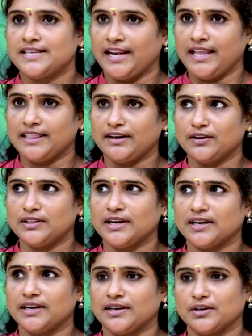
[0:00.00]
జరిగిన తర్వాత
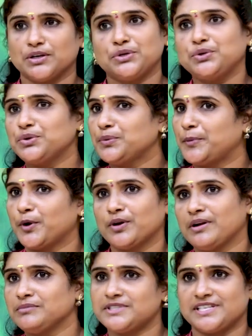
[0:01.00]
అక్కడ ఒక టూ
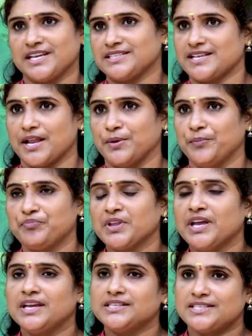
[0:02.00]
ప్రోగ్రామ్స్ చేశాను
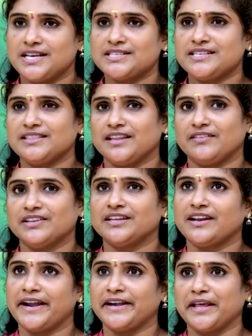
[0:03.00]
చేసిన తర్వాత
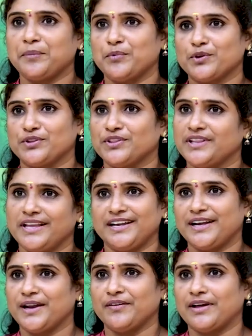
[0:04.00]
నైట్ అయిపోతుంది
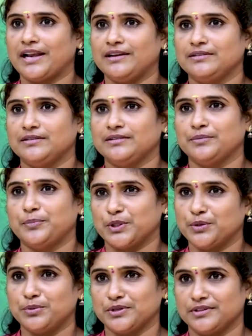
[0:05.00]
ఇంట్లో వాళ్ళు
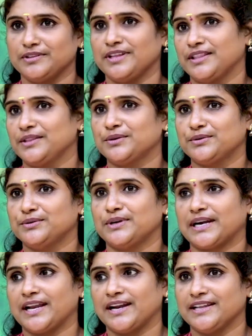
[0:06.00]
పొద్దుపోతుంది ఎందుకు
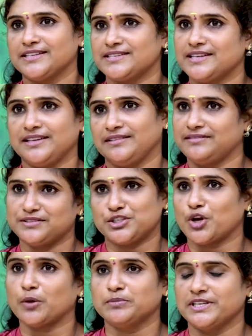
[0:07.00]
అట్లా అనేసి
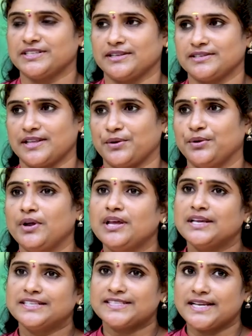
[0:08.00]
స్టాప్ చేసేసారు
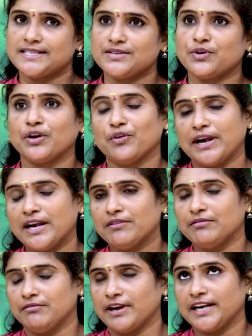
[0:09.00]
చేసి ఒక వన్
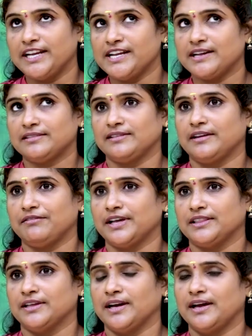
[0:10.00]
వన్ ఇయర్
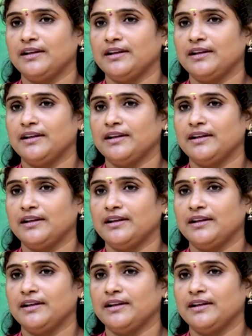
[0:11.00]
తర్వాత